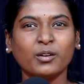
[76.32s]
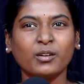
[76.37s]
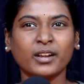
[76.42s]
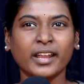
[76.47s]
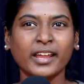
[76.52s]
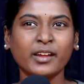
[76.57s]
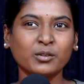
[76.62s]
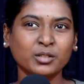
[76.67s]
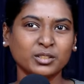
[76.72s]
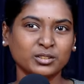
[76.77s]

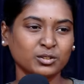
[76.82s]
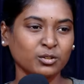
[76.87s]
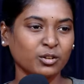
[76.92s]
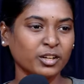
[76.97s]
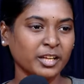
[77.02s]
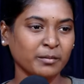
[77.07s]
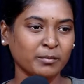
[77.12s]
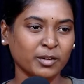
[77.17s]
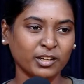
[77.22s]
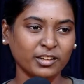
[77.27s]
ஒரே ஒரு
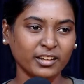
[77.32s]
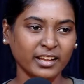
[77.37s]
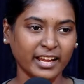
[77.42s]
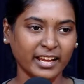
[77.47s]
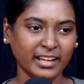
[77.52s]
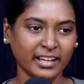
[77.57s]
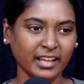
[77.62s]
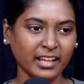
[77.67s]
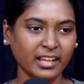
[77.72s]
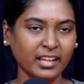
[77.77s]
ஸ்டோரி மட்டும்
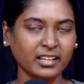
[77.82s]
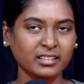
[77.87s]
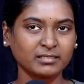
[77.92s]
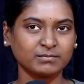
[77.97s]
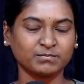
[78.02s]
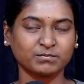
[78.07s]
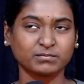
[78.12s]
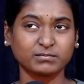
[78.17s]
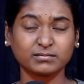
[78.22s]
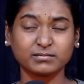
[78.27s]
கேட்டேன்
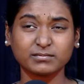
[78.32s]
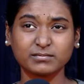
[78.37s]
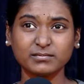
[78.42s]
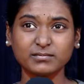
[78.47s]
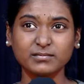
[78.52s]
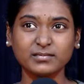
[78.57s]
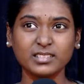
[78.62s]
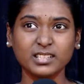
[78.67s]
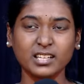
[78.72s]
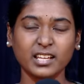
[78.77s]

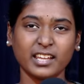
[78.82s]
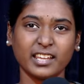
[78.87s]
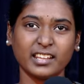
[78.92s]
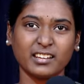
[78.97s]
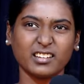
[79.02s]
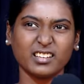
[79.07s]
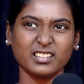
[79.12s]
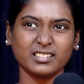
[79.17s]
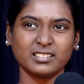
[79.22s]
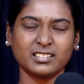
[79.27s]

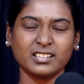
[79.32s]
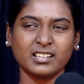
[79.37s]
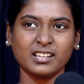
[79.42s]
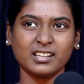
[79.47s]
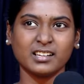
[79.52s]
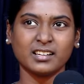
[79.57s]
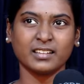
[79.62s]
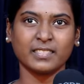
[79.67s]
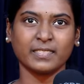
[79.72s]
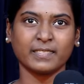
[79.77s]
என்னதுன்னா
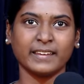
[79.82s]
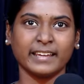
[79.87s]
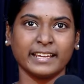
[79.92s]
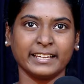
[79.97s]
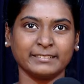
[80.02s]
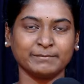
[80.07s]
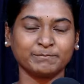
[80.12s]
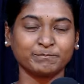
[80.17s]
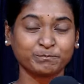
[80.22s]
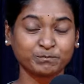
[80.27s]
அந்த
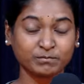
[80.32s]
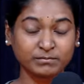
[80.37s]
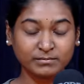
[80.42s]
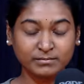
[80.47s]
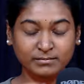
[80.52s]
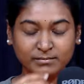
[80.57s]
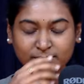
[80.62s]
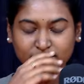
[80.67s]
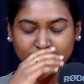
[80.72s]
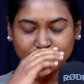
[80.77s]

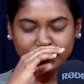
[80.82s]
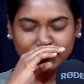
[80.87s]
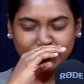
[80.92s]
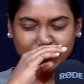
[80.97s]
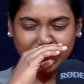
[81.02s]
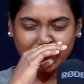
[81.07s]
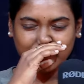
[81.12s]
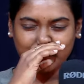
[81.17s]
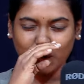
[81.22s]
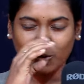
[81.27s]

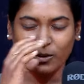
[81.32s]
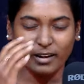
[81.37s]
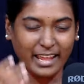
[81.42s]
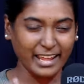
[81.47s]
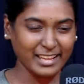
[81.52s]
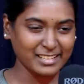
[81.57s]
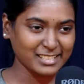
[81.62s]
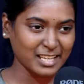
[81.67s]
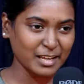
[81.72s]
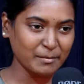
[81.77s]
இப்போ கூட
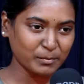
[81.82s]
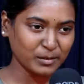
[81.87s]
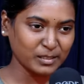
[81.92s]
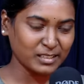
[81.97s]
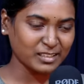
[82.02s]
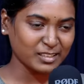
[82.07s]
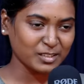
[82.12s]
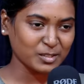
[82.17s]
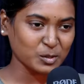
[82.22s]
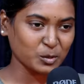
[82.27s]

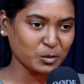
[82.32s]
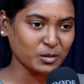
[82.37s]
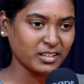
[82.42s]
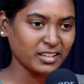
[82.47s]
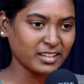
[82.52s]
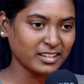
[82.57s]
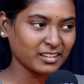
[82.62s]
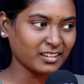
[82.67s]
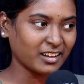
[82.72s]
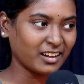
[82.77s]
எக்ஸாம்பிளுக்கு
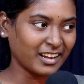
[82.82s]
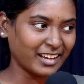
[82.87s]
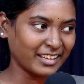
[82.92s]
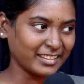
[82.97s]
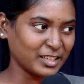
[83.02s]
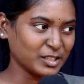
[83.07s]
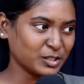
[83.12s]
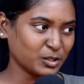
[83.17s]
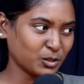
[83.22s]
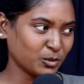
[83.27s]
சொல்லியிருந்தாங்க
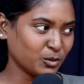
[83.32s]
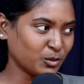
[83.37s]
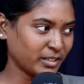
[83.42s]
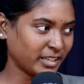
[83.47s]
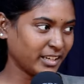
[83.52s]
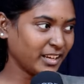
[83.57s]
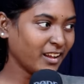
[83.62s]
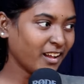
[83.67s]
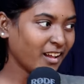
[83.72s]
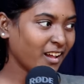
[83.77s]
அந்த
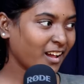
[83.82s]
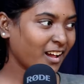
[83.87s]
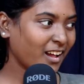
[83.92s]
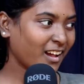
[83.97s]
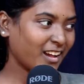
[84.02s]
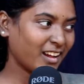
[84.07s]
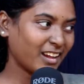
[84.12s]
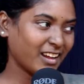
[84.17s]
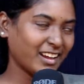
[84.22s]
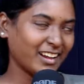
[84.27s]
ஸ்டோரி
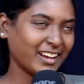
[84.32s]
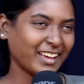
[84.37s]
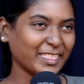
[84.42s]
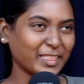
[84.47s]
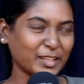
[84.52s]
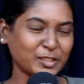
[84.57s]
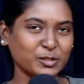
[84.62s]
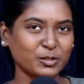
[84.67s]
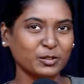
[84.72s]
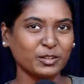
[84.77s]

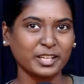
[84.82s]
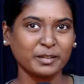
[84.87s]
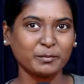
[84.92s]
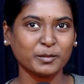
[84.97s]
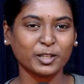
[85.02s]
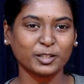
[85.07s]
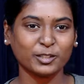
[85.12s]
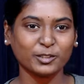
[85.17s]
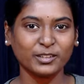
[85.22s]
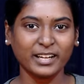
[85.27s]
அந்த ஸ்டோரி
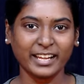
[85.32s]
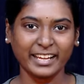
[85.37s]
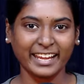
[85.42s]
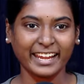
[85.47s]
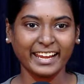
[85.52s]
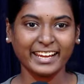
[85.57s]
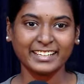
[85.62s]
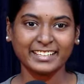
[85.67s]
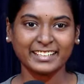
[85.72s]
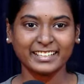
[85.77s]
மட்டும் நான்
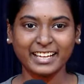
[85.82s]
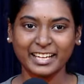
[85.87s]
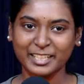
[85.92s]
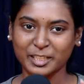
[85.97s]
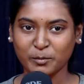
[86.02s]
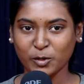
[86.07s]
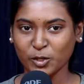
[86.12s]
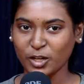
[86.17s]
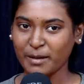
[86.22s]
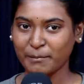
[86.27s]
கேட்டுட்டு
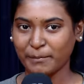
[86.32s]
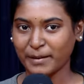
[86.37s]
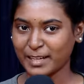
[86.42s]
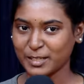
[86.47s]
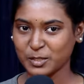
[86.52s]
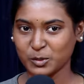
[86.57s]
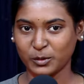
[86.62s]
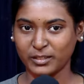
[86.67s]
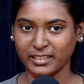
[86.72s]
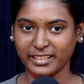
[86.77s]
அதை மட்டும்
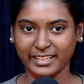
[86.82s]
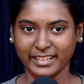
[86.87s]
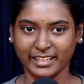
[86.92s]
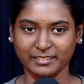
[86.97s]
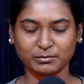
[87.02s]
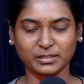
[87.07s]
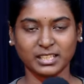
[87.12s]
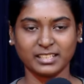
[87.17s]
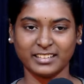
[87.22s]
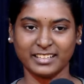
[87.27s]
அப்பாட்ட
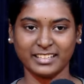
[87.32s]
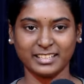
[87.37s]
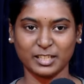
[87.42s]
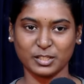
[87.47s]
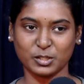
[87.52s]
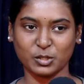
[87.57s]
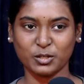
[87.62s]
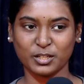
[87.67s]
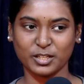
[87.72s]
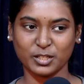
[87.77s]
சொல்லிட்டேன்
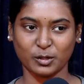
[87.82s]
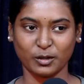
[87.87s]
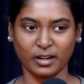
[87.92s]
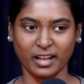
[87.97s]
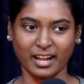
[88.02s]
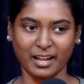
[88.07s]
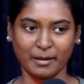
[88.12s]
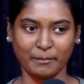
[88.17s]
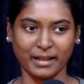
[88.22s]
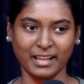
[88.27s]
இந்த ஸ்டோரி
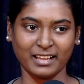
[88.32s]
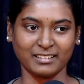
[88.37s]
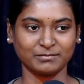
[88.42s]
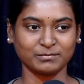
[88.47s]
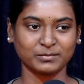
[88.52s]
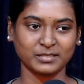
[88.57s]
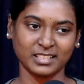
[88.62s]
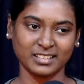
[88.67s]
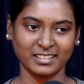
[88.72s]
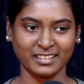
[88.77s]
சொன்னாங்கப்பா
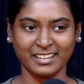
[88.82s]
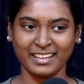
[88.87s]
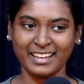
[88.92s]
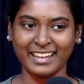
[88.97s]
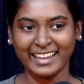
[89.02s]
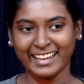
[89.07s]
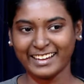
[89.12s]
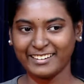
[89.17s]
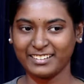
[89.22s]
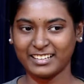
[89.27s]

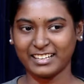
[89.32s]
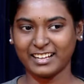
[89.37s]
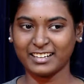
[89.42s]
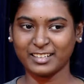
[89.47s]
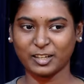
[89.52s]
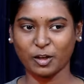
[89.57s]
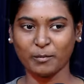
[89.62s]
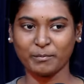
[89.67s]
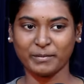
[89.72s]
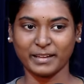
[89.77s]

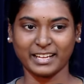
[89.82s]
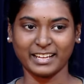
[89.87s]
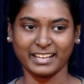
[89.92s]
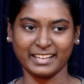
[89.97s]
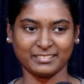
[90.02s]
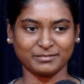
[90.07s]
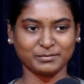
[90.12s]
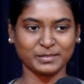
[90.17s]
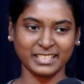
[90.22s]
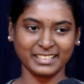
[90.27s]
இதுதான் டாப்பிக்கு
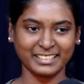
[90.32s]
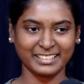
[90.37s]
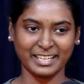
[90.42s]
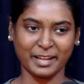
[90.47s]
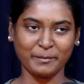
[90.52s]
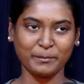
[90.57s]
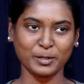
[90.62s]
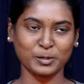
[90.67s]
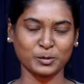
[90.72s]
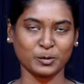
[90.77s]

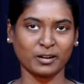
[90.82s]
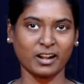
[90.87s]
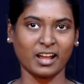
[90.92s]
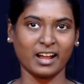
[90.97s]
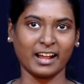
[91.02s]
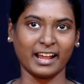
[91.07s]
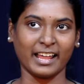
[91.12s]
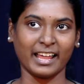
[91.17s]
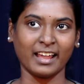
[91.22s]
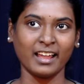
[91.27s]
இதுதான்ப்பா
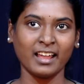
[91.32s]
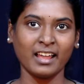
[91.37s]
சொன்னாங்க